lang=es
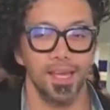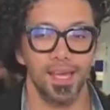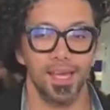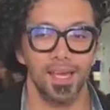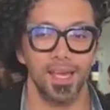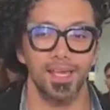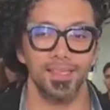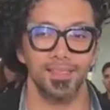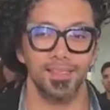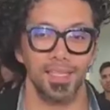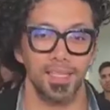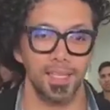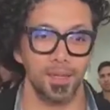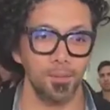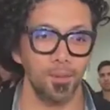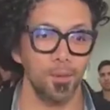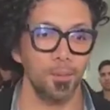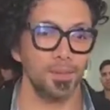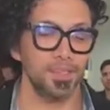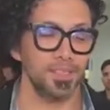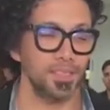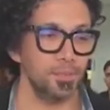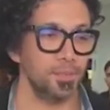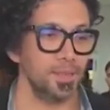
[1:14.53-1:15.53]
Eh,
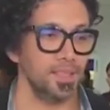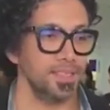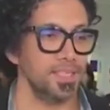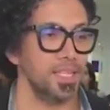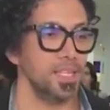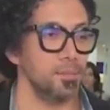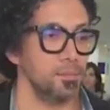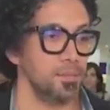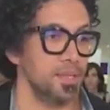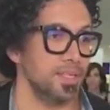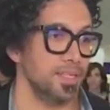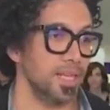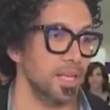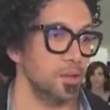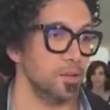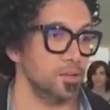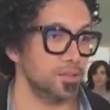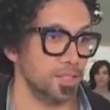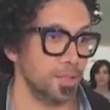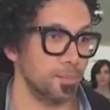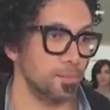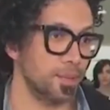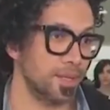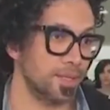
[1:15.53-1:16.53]
tenemos precisamente
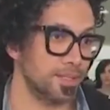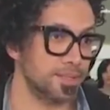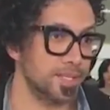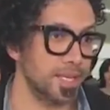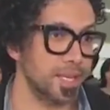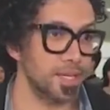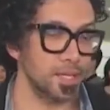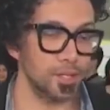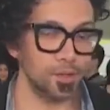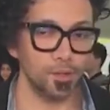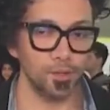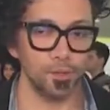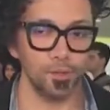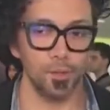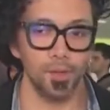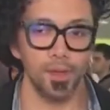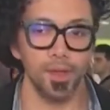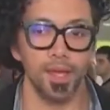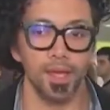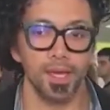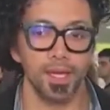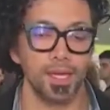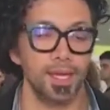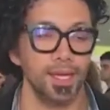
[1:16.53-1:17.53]
invitados, empresarios,
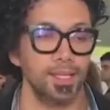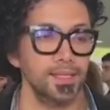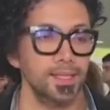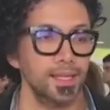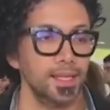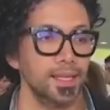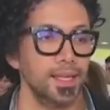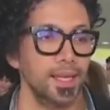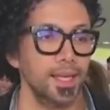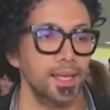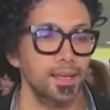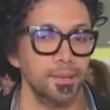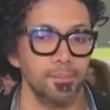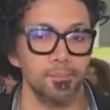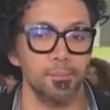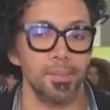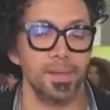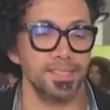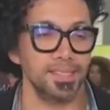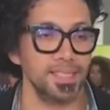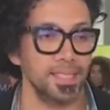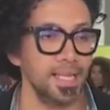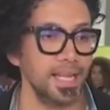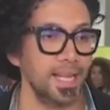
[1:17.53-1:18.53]
gente que
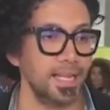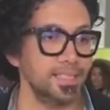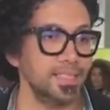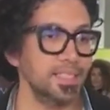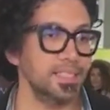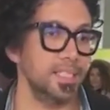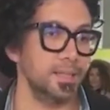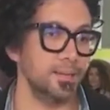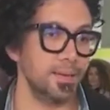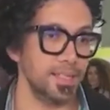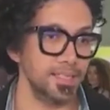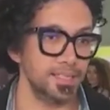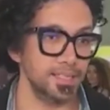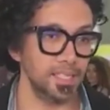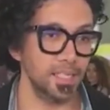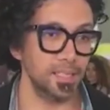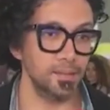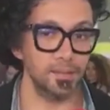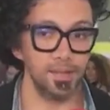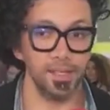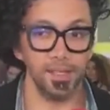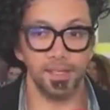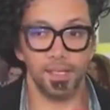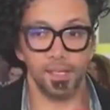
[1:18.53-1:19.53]
más adelante se va a
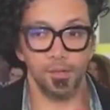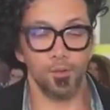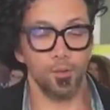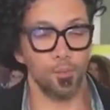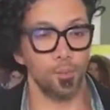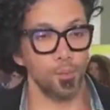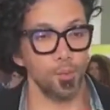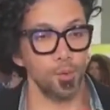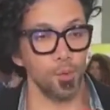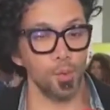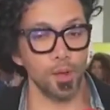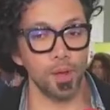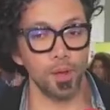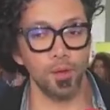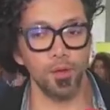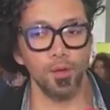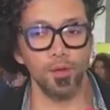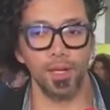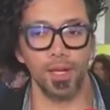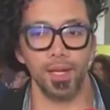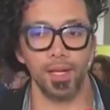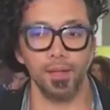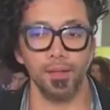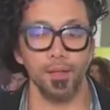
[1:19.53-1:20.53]
escribir, que no pudo
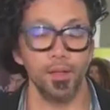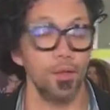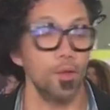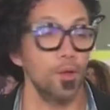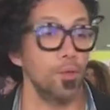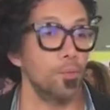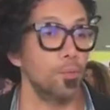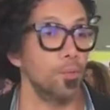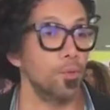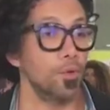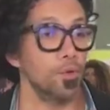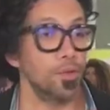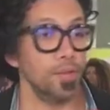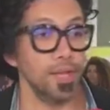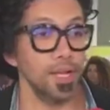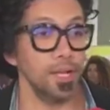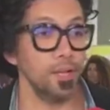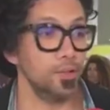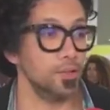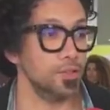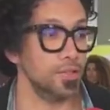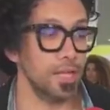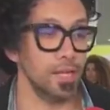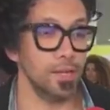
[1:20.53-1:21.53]
ahora,
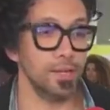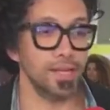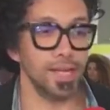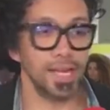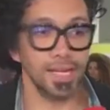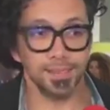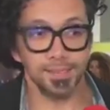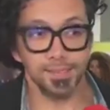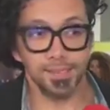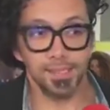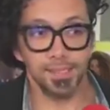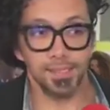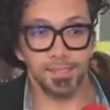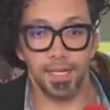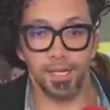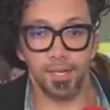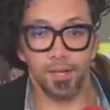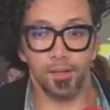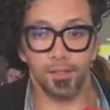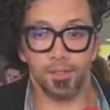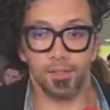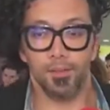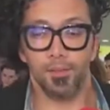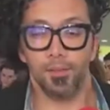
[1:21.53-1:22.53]
modelos del casting, de,
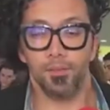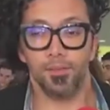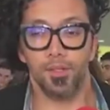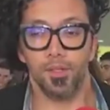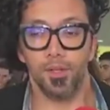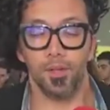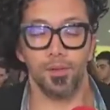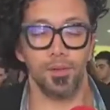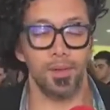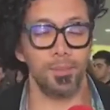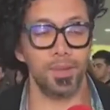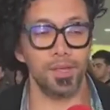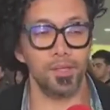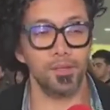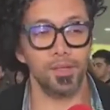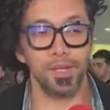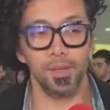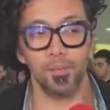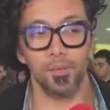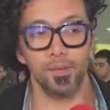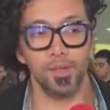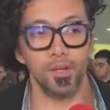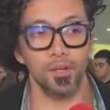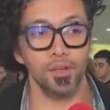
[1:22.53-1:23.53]
la
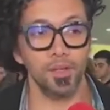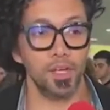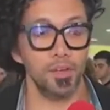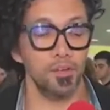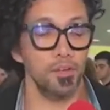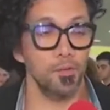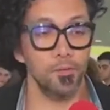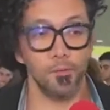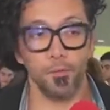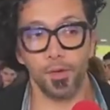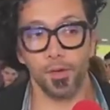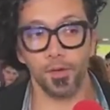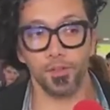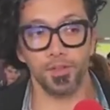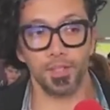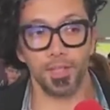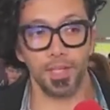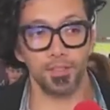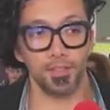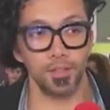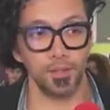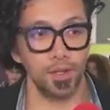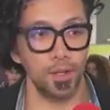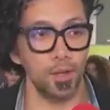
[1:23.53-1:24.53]
mayoría de modelos que no fueron
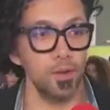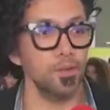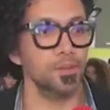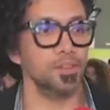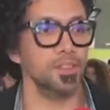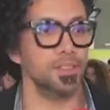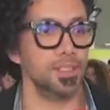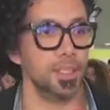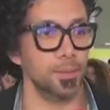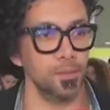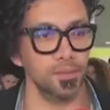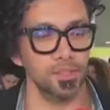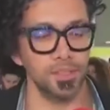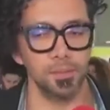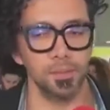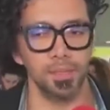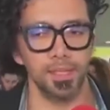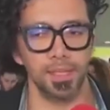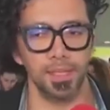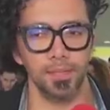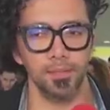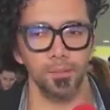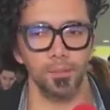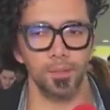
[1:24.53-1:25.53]
seleccionados, los estamos
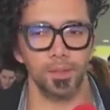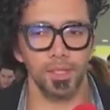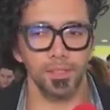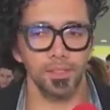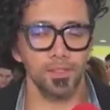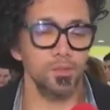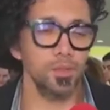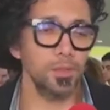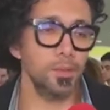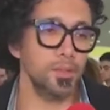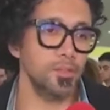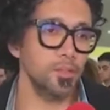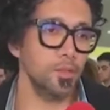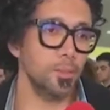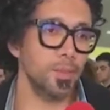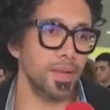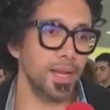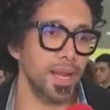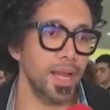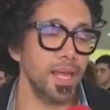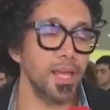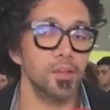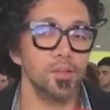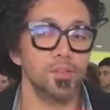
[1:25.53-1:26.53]
invitando, porque este es un evento
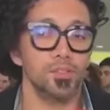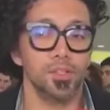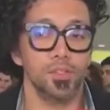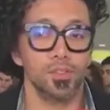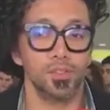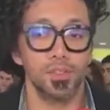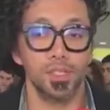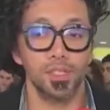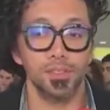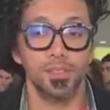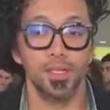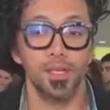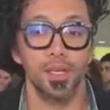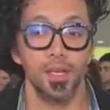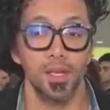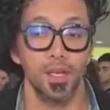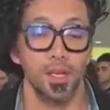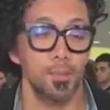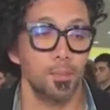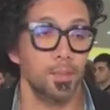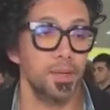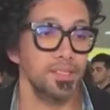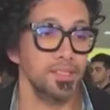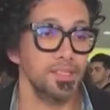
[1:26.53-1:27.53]
para ellos. Entonces,
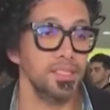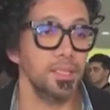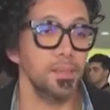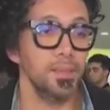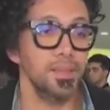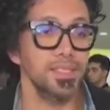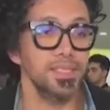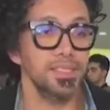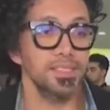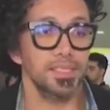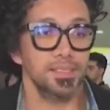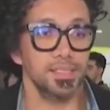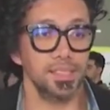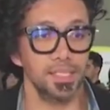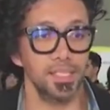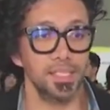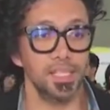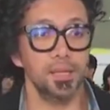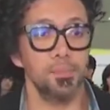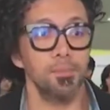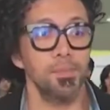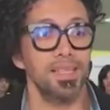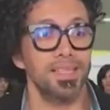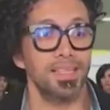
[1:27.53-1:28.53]
precisamente es
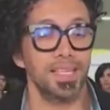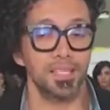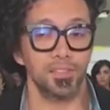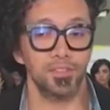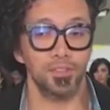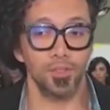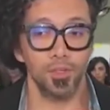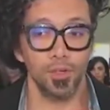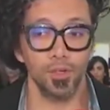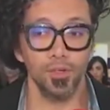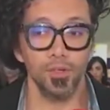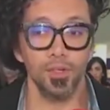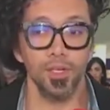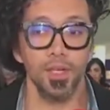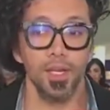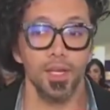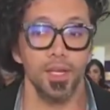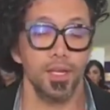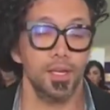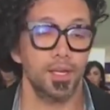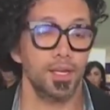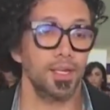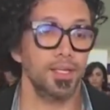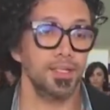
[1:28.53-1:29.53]
así, invitación
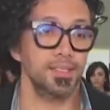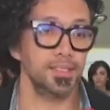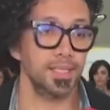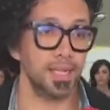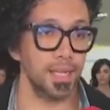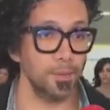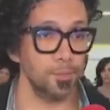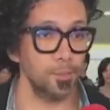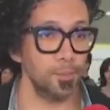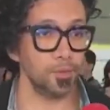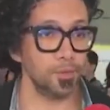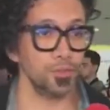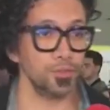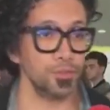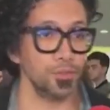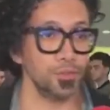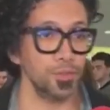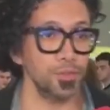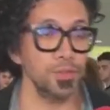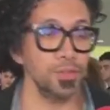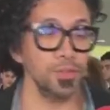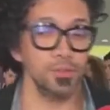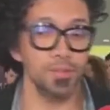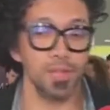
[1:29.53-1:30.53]
registrada por
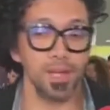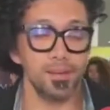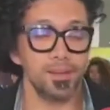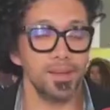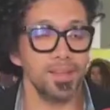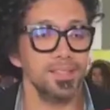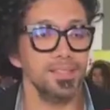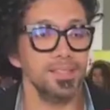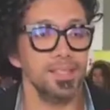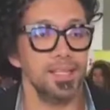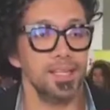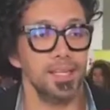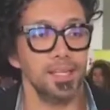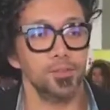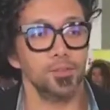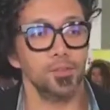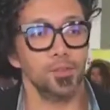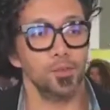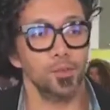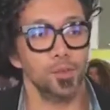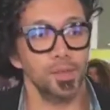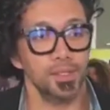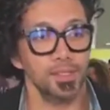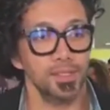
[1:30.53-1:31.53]
nosotros de una base de
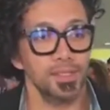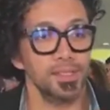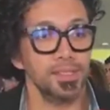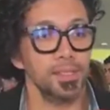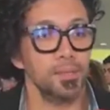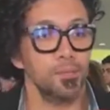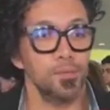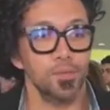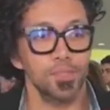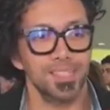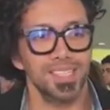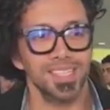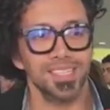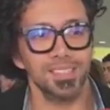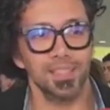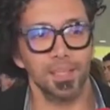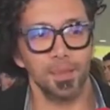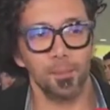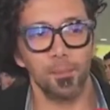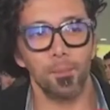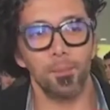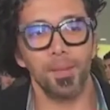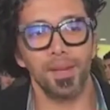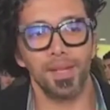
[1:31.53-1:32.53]
datos nuestra de muchas
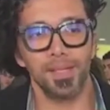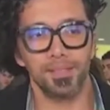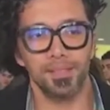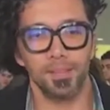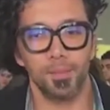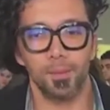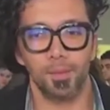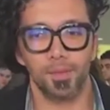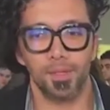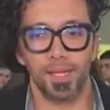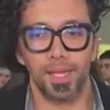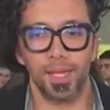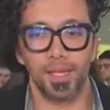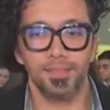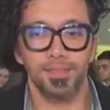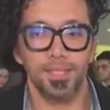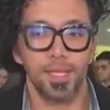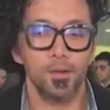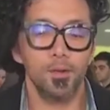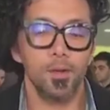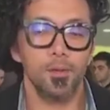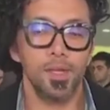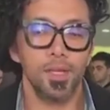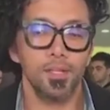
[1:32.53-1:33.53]
empresas, porque
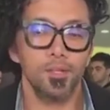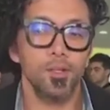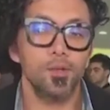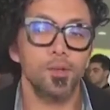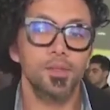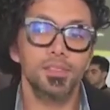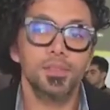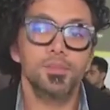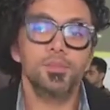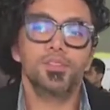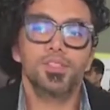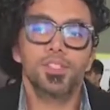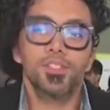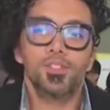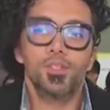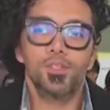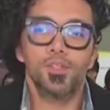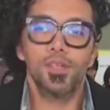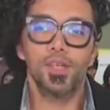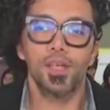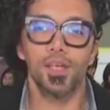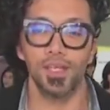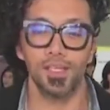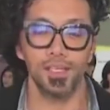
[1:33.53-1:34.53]
hacerlo abierto lo hubiésemos
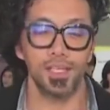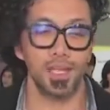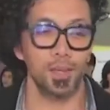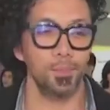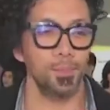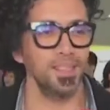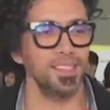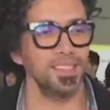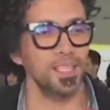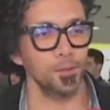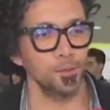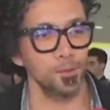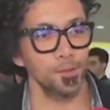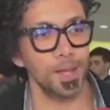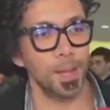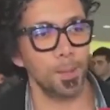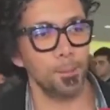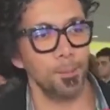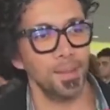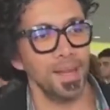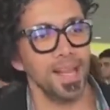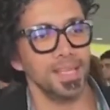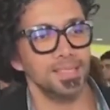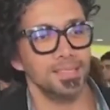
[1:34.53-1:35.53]
hecho de repente en
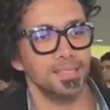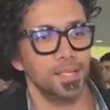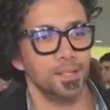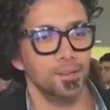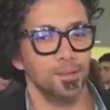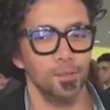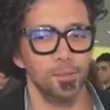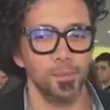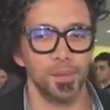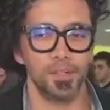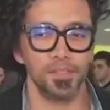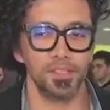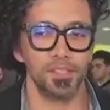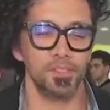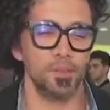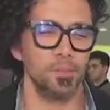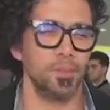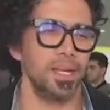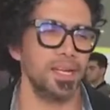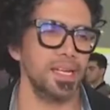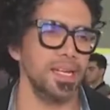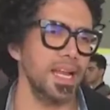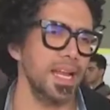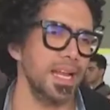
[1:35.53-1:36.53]
una plaza, ¿no? Pero se
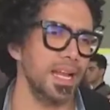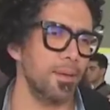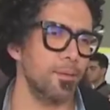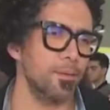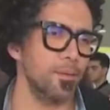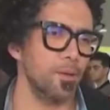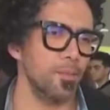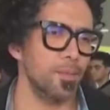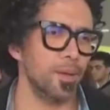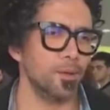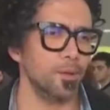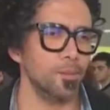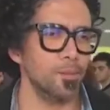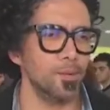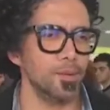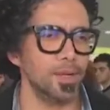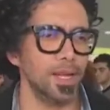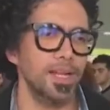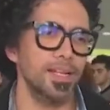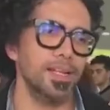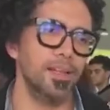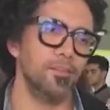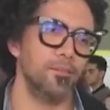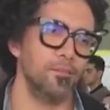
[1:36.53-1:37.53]
tomaría la broma como
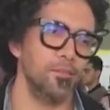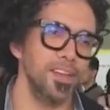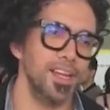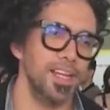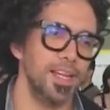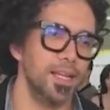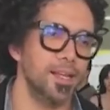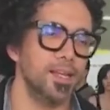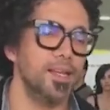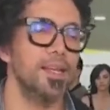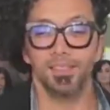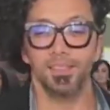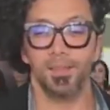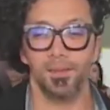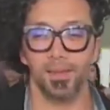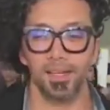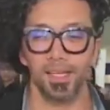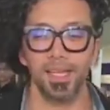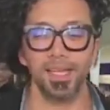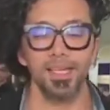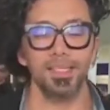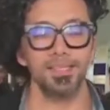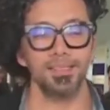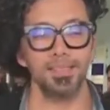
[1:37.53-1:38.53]
que el desfile. De
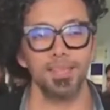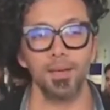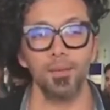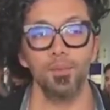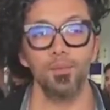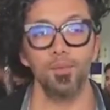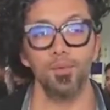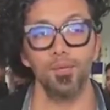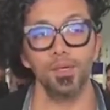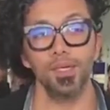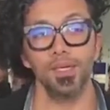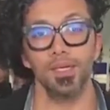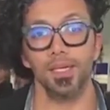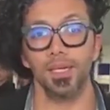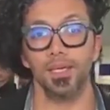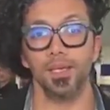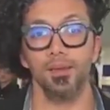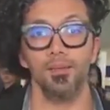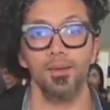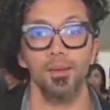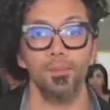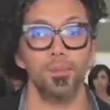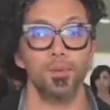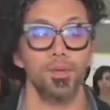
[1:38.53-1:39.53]
verdad, está muy
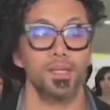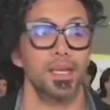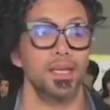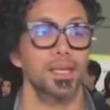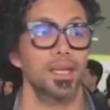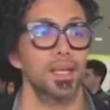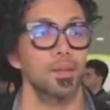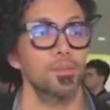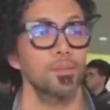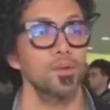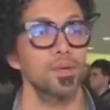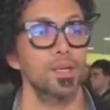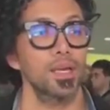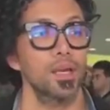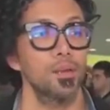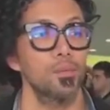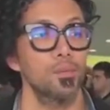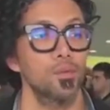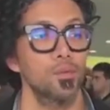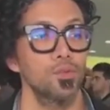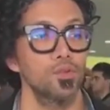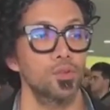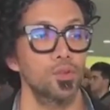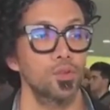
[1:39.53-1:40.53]
increíble porque queremos que el
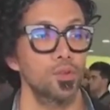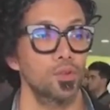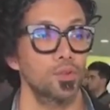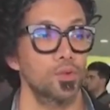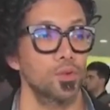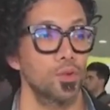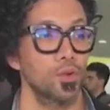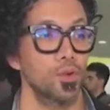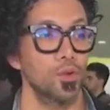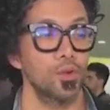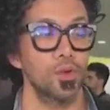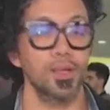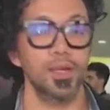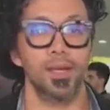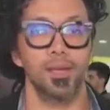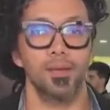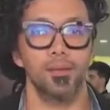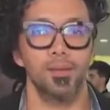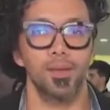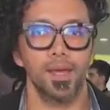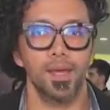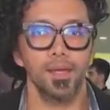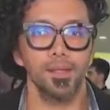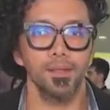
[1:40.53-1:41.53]
mundo nos conozca
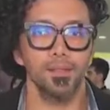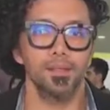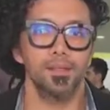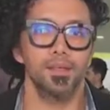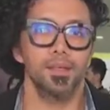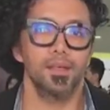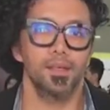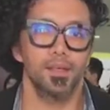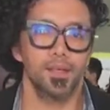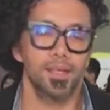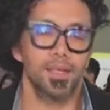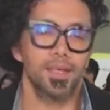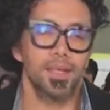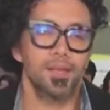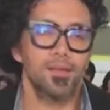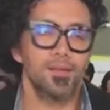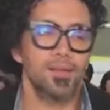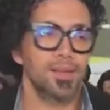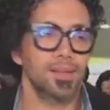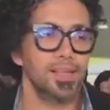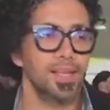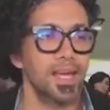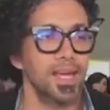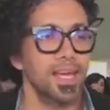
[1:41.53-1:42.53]
y vea que
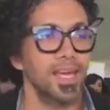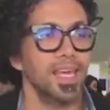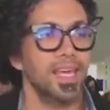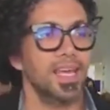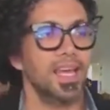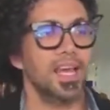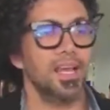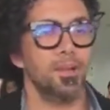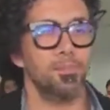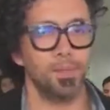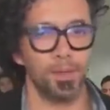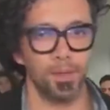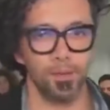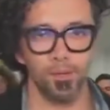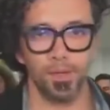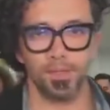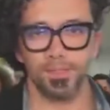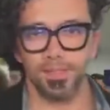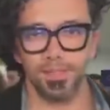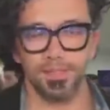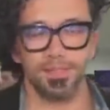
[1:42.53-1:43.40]
de verdad en el Perú